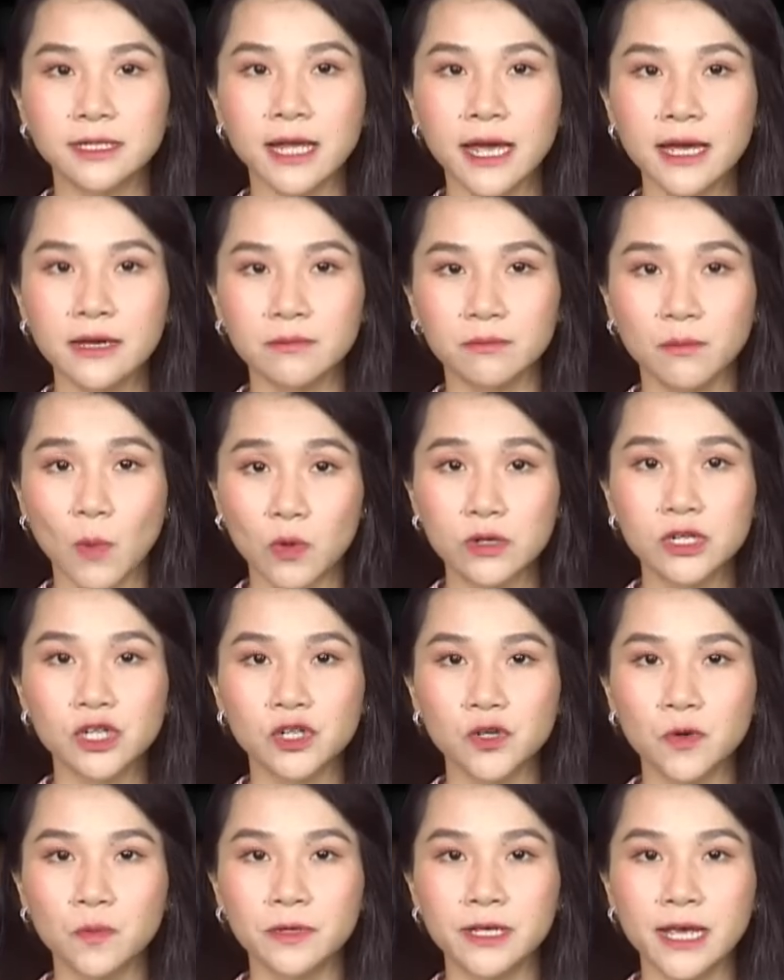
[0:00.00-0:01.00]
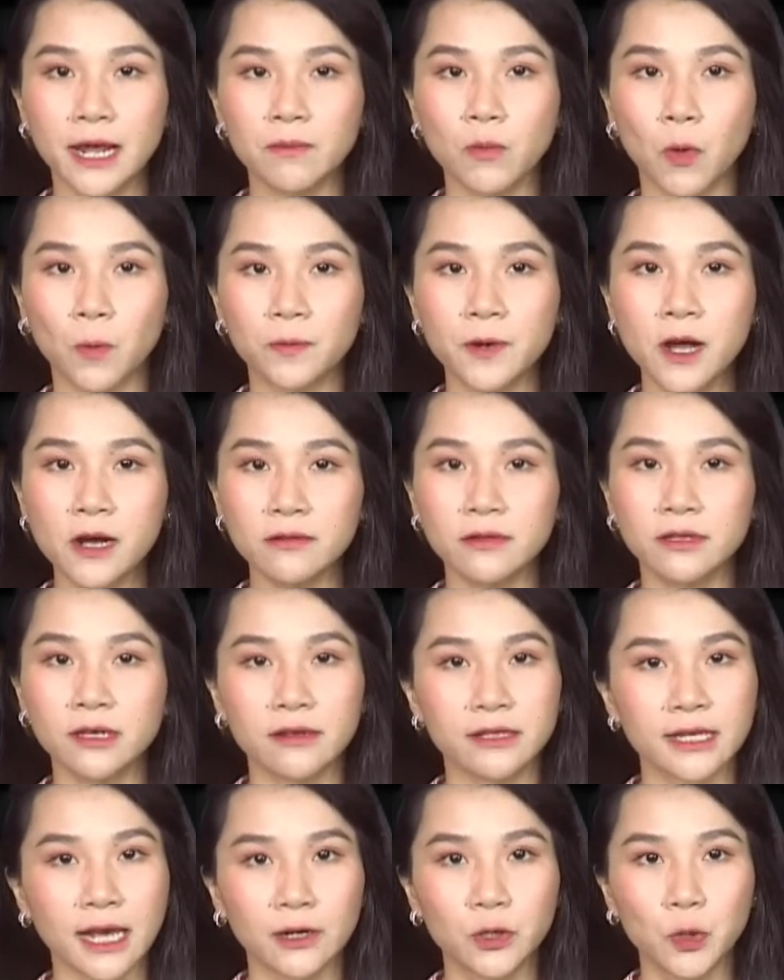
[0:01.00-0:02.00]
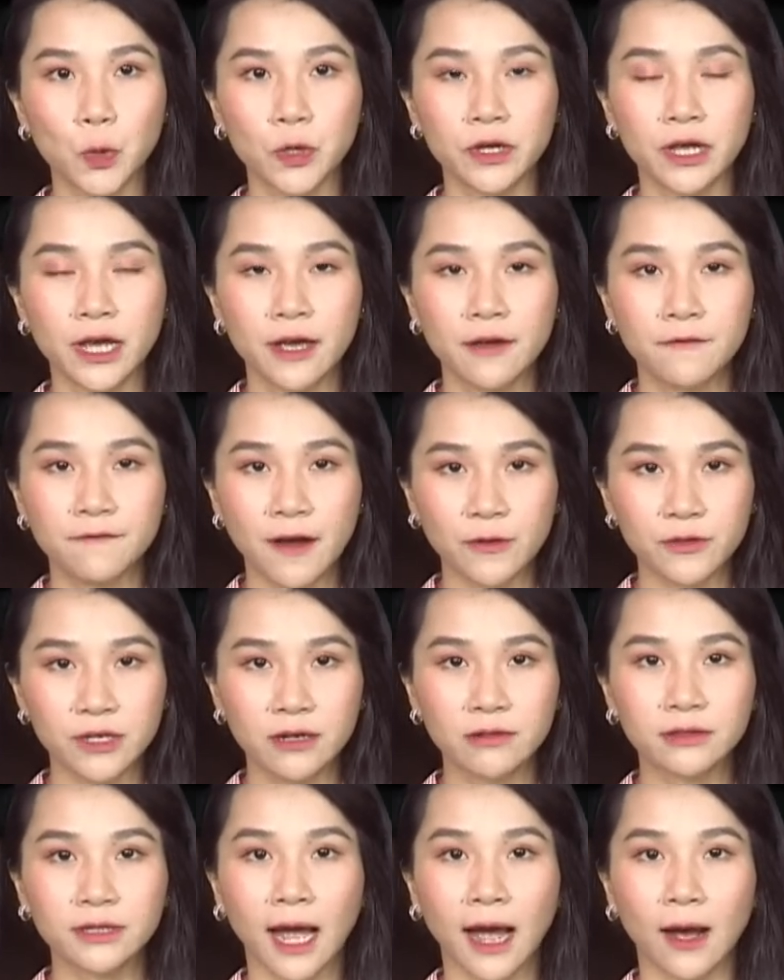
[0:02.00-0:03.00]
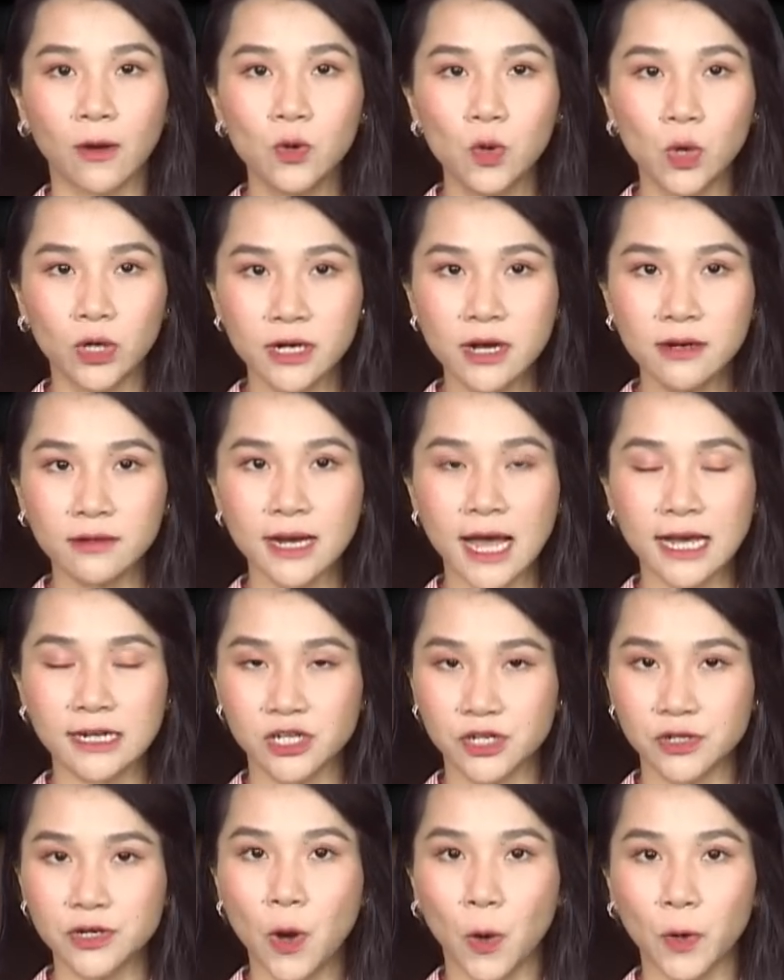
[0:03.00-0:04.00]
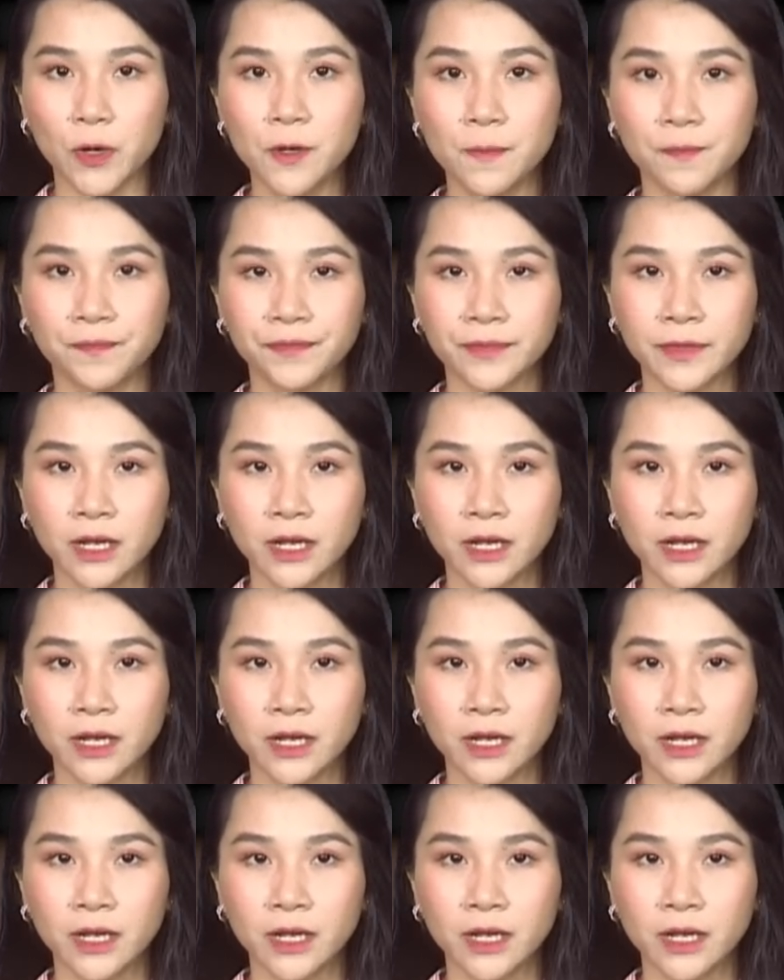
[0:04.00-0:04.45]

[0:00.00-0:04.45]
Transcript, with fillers: xét bổ sung danh mục đất cho chăn nuôi vào dự thảo luật đất đai sửa đổi.